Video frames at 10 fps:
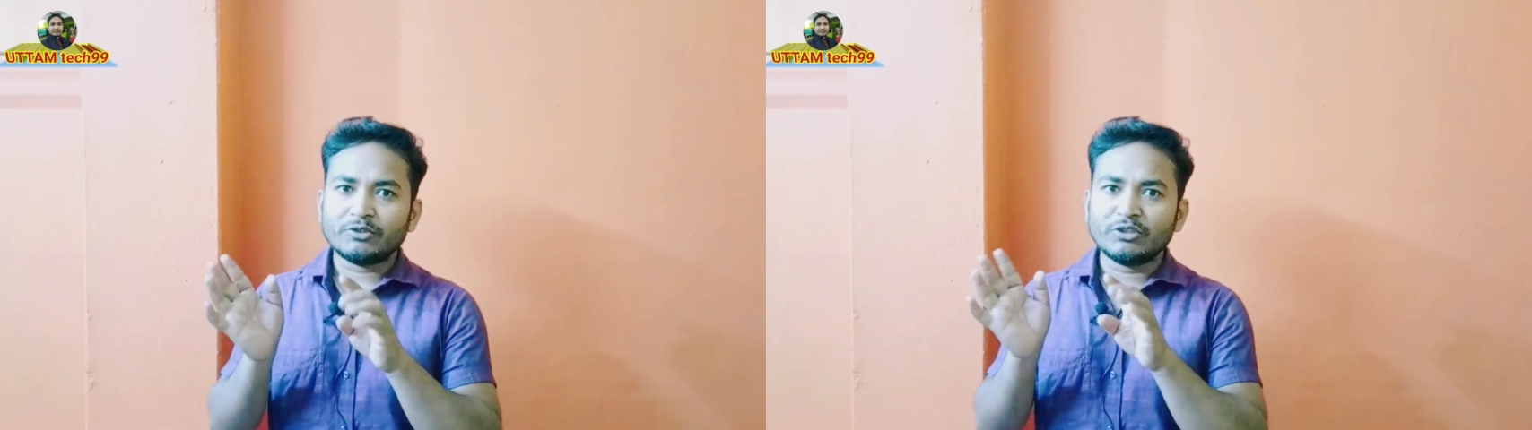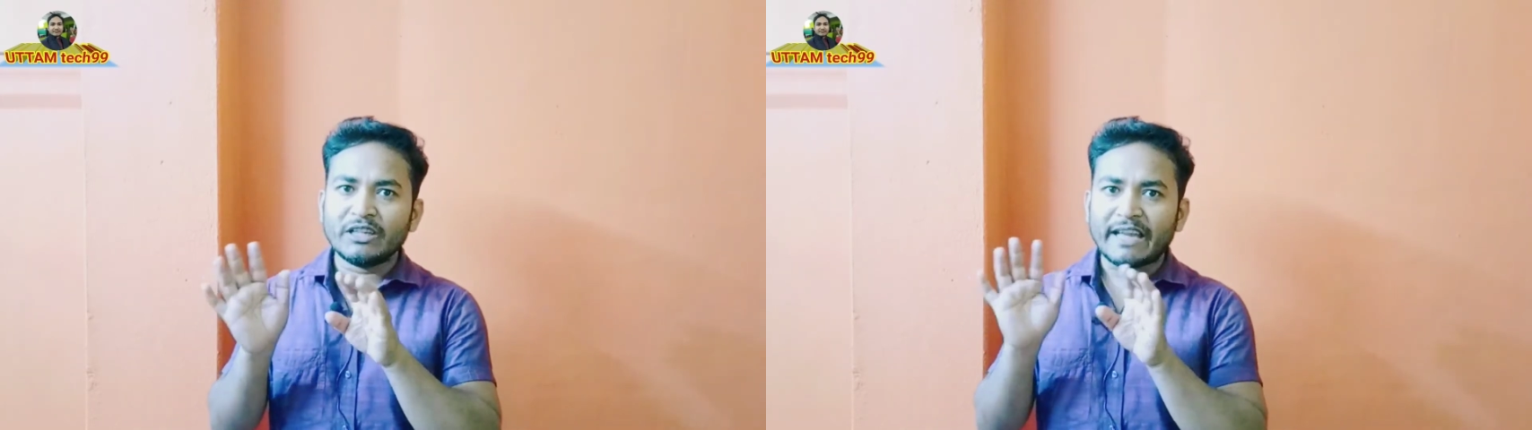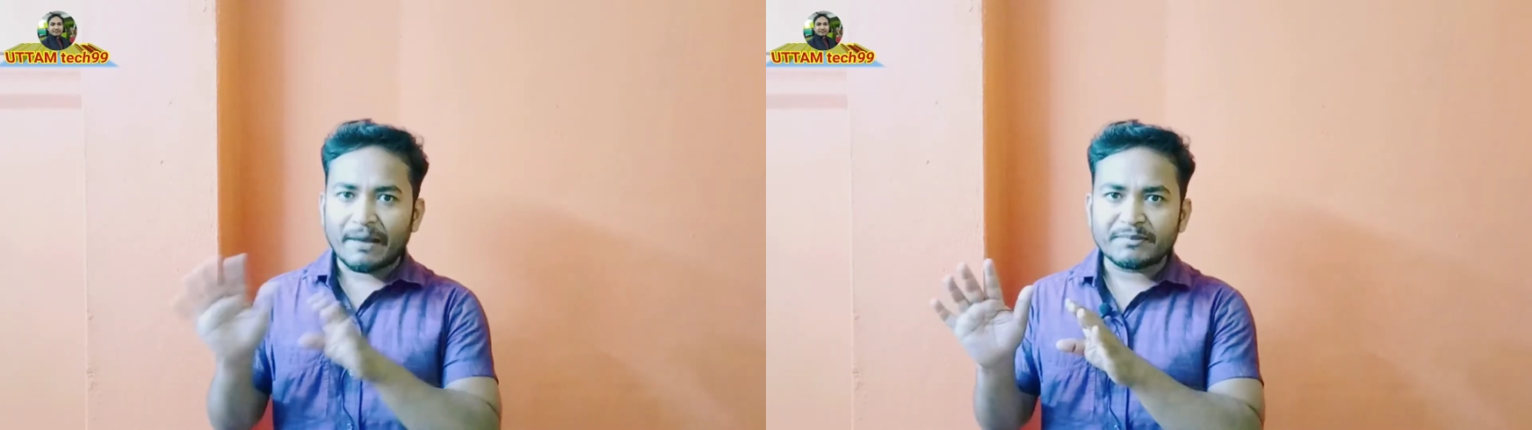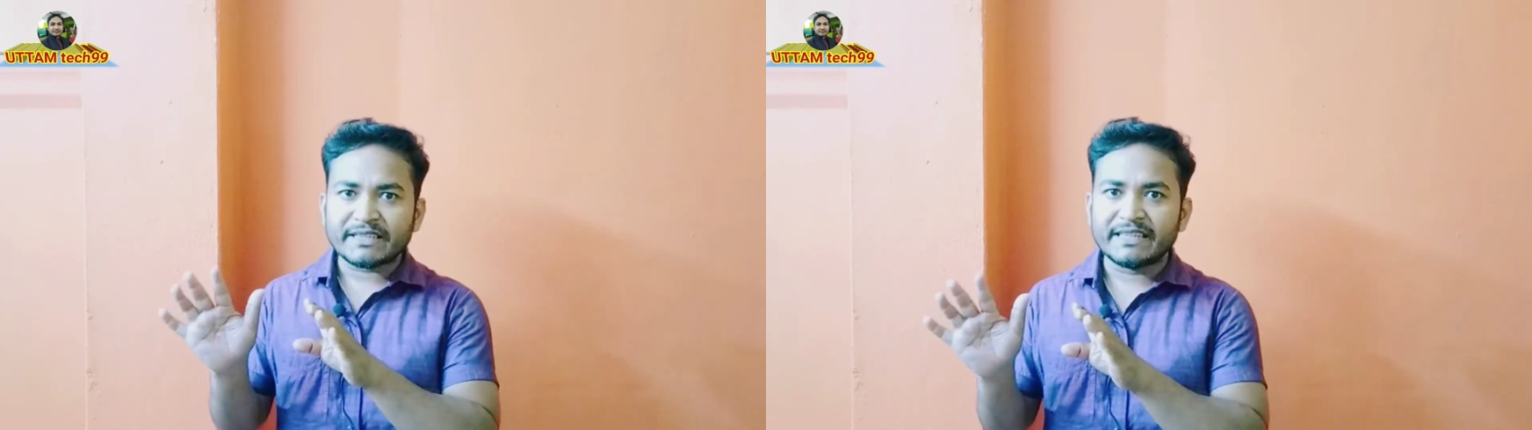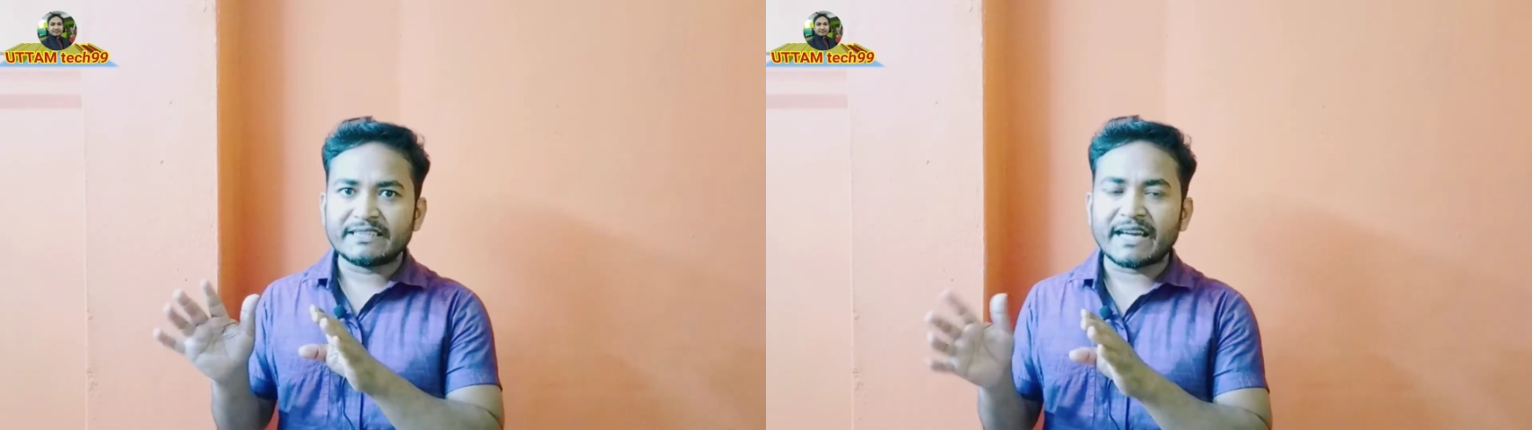যদি ল্যাপস
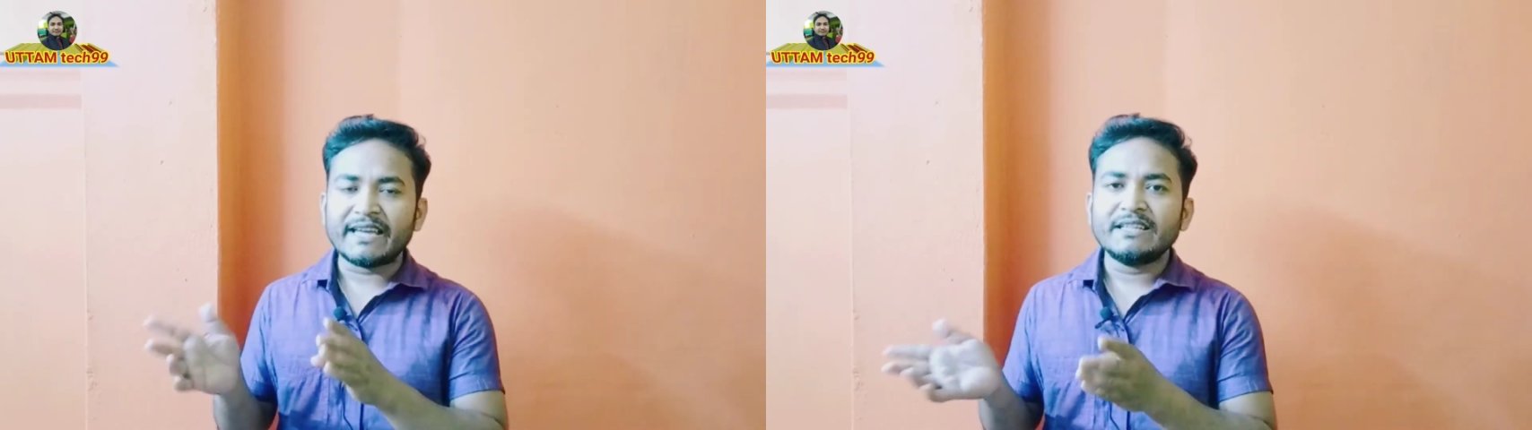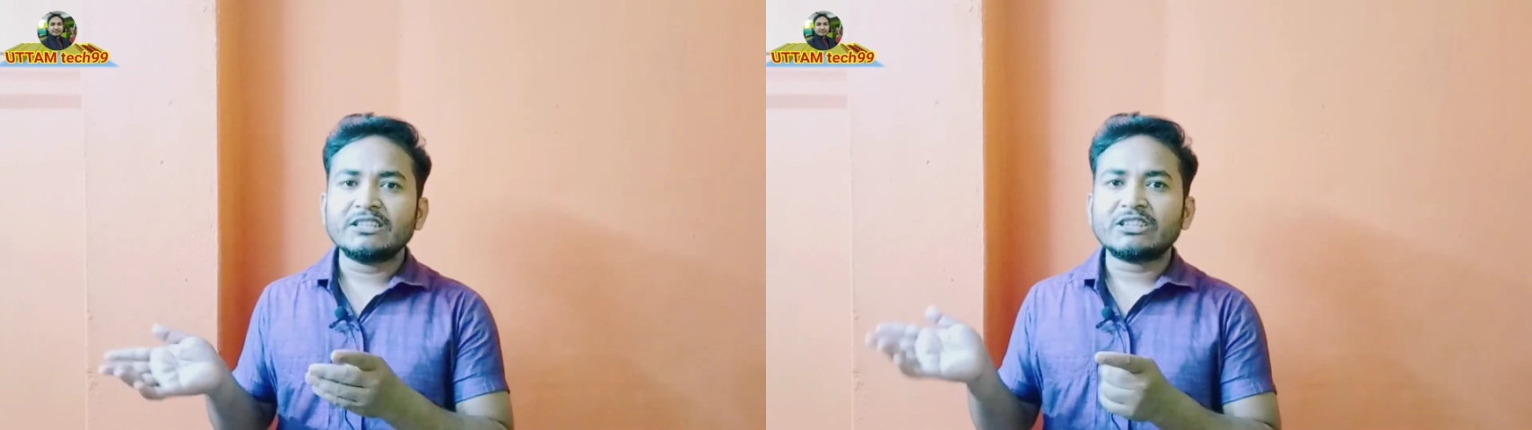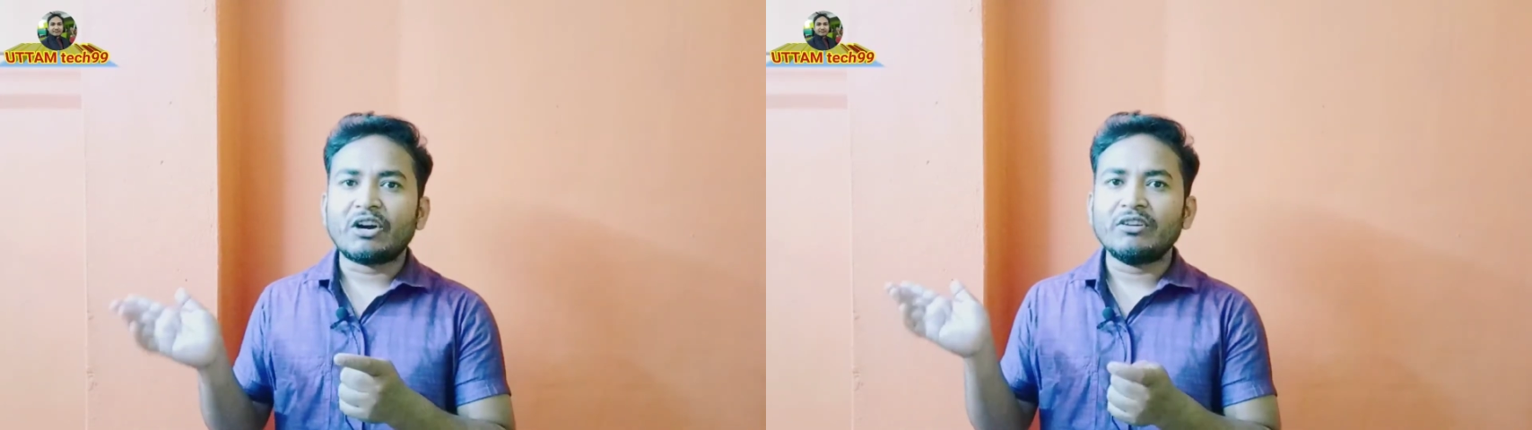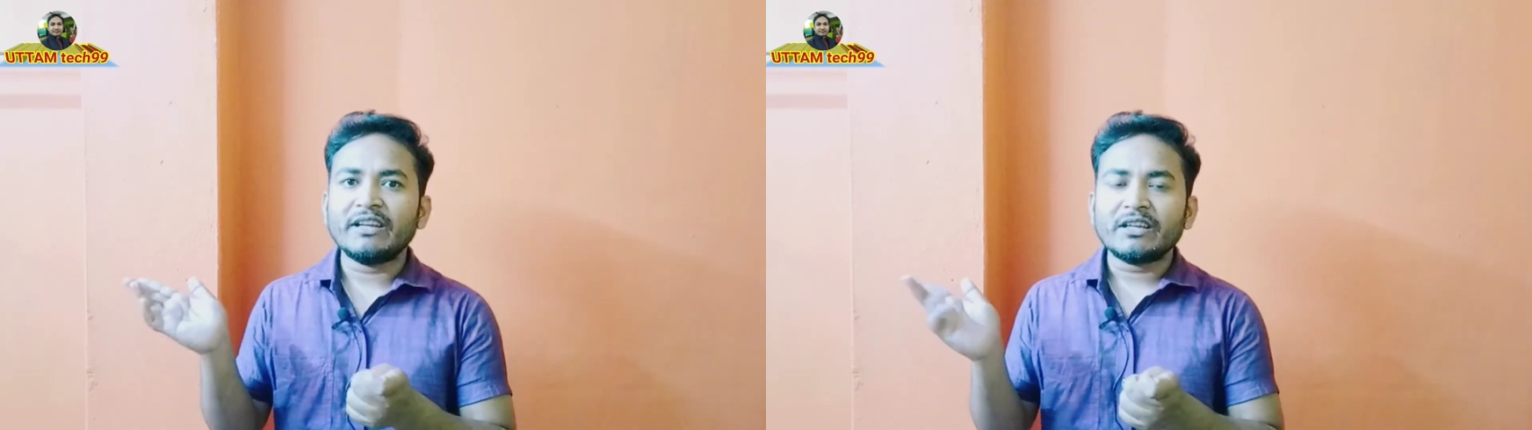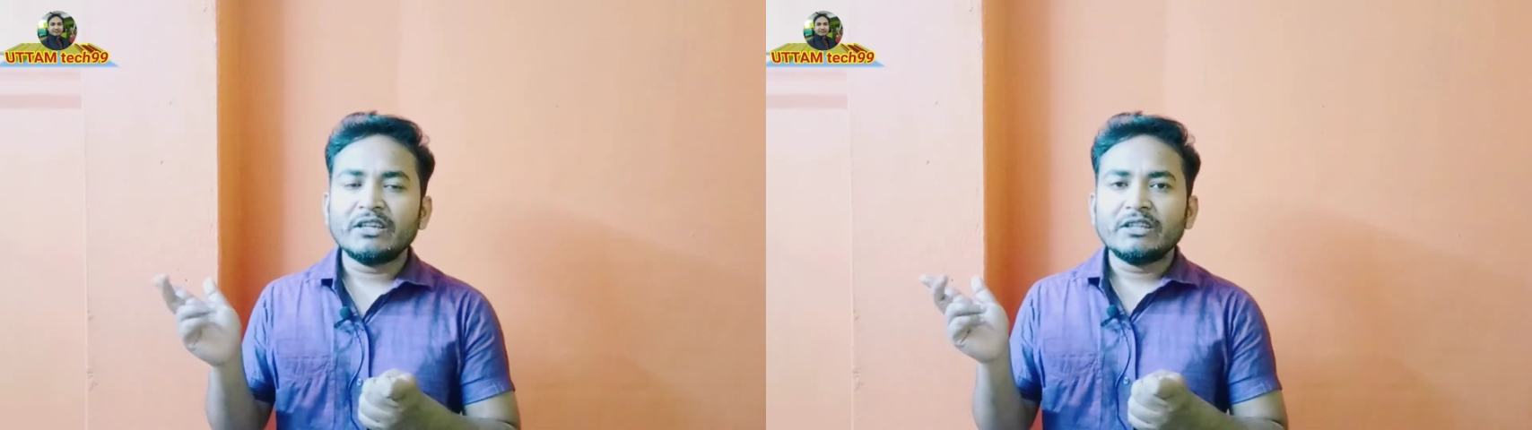খেয়ে যায় তাহলে